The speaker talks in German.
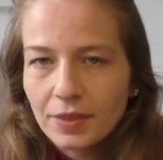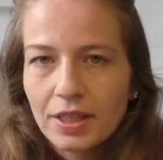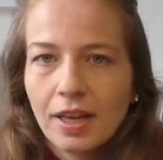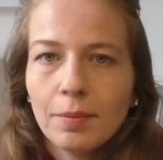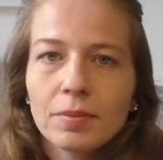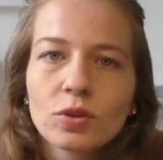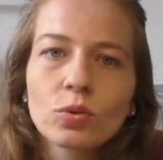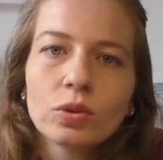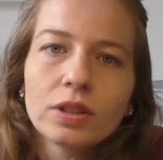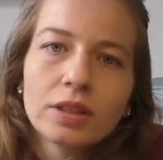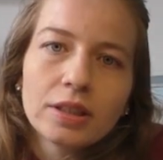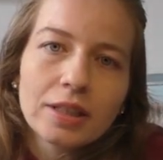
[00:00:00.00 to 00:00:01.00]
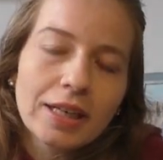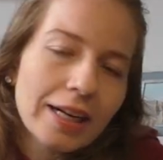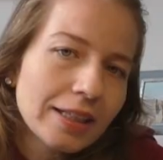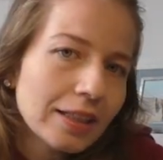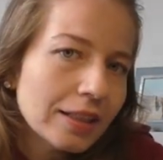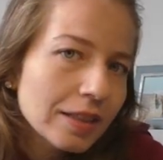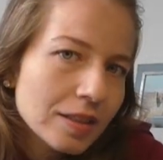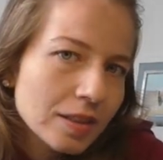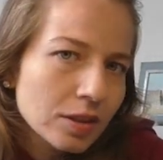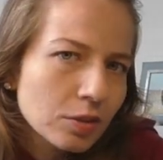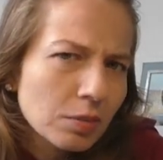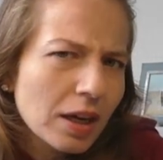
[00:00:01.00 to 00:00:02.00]
Ich habe mir so eine kleine
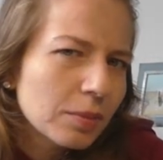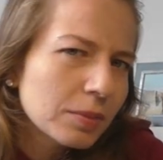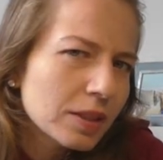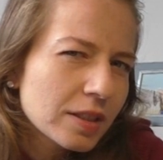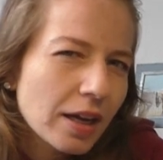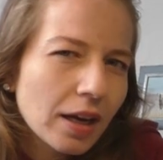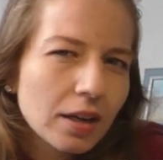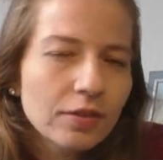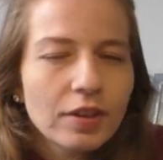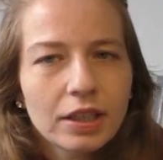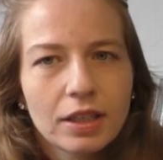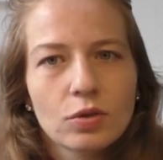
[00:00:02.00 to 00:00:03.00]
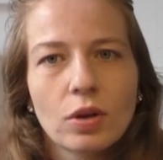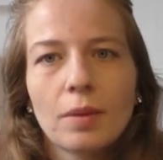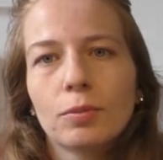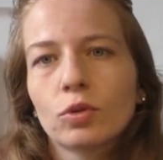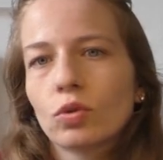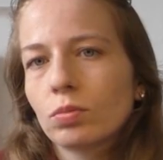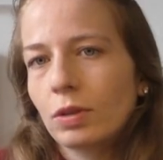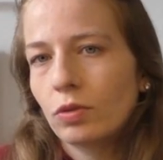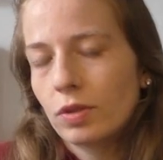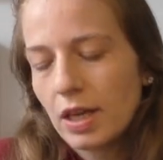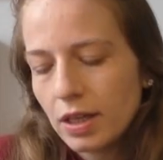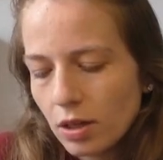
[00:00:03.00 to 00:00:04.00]
Liste gemacht mit Sachen, werde also ab und zu mal
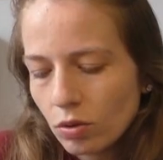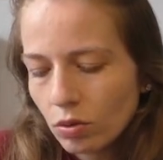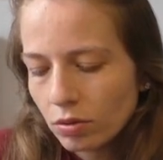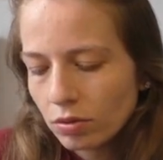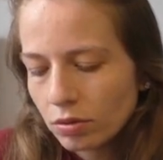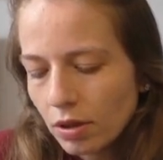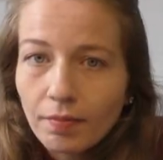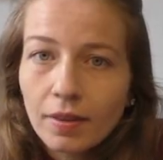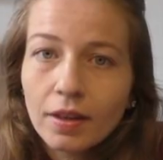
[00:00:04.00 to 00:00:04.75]
aufs Handy gucken.